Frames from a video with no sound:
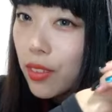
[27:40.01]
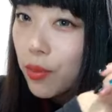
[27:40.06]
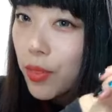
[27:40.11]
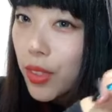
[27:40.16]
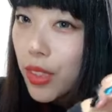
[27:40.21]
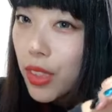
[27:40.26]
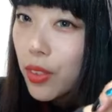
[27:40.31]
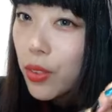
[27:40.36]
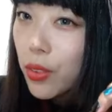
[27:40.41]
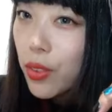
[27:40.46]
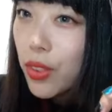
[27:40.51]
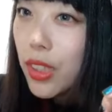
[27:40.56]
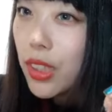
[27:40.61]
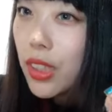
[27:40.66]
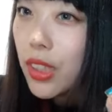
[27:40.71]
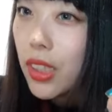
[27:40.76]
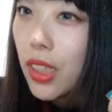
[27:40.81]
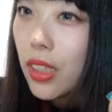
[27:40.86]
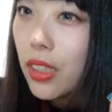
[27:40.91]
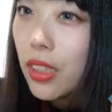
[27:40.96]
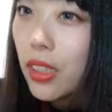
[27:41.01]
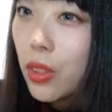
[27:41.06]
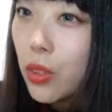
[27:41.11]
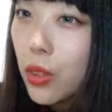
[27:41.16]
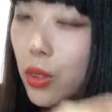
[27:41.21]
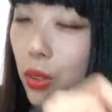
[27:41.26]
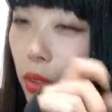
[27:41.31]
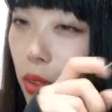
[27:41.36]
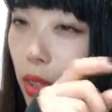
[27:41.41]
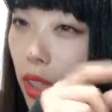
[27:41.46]
またこんな時間だ
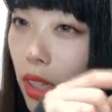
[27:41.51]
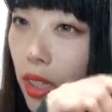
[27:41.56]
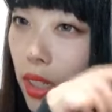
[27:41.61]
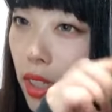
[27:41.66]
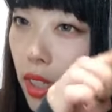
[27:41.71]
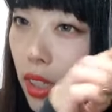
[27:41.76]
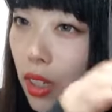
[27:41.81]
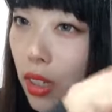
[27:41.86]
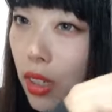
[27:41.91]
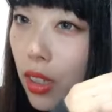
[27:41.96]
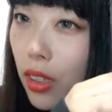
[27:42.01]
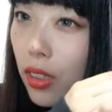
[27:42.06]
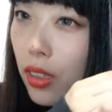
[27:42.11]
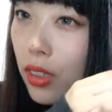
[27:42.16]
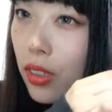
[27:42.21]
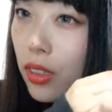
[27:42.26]
とちょっとあれだから。